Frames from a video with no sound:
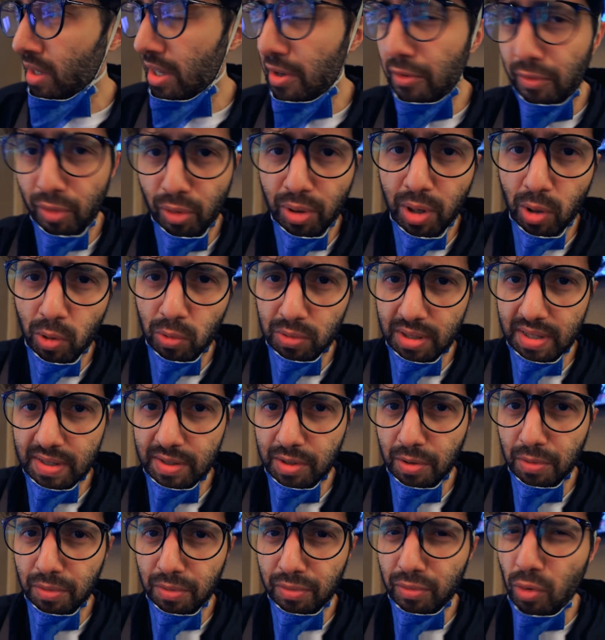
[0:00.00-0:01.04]
E foi o que
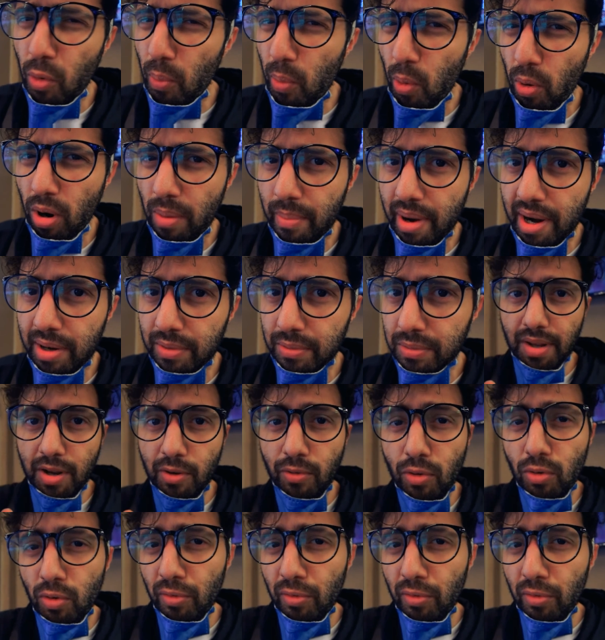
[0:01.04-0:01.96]
aconteceu, ficou um pouco amargo. Eu vou